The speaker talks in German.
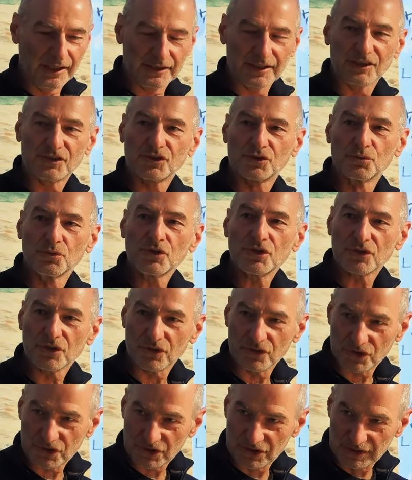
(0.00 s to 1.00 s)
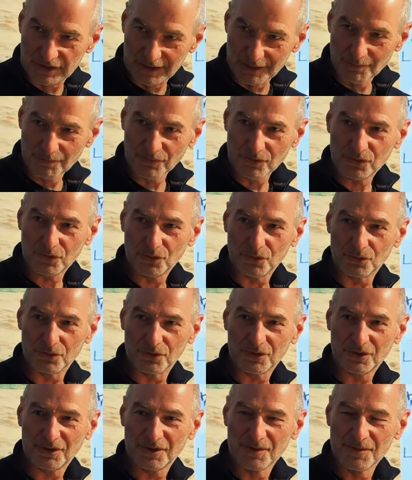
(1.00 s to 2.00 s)
der Zustand stimmt
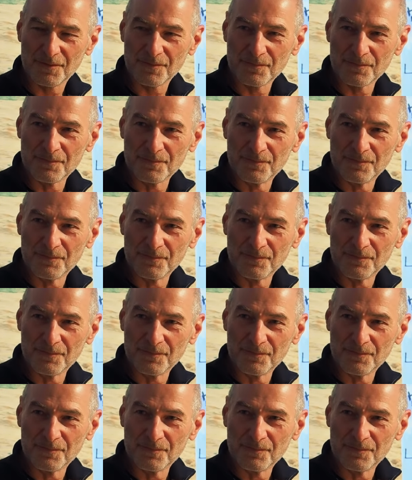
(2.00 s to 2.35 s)
doch. Mhm.